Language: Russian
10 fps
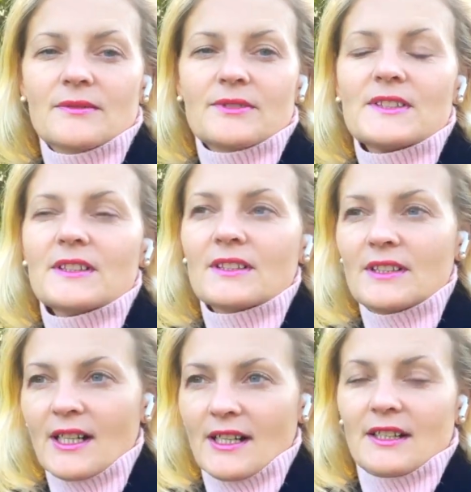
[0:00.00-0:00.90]

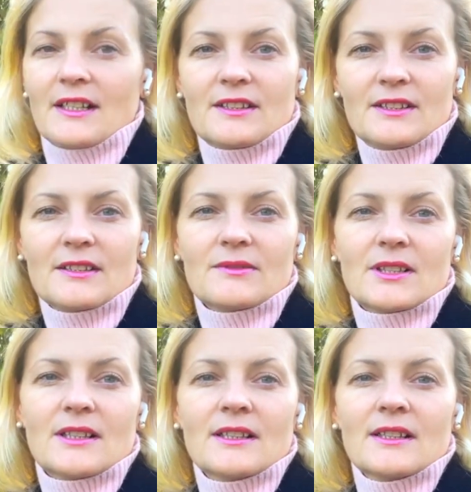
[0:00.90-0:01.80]
всегда
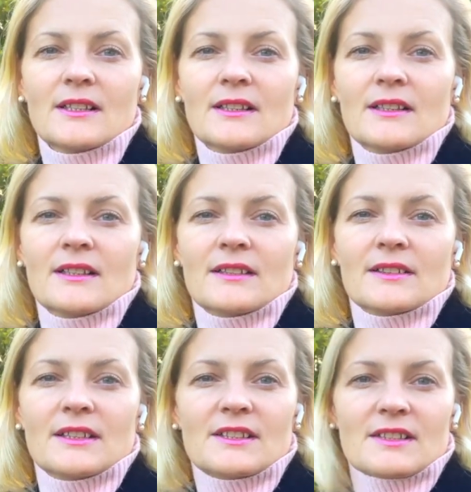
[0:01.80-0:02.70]
реагировала
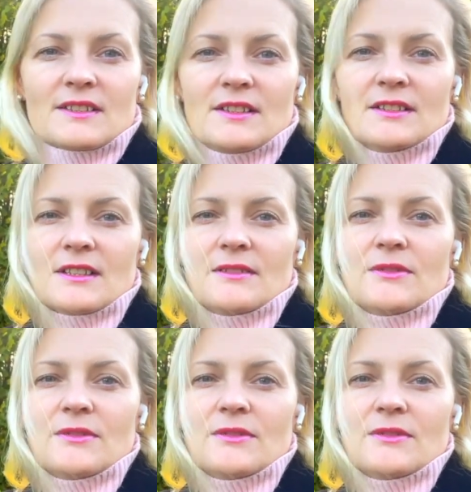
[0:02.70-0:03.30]
на эти оценки,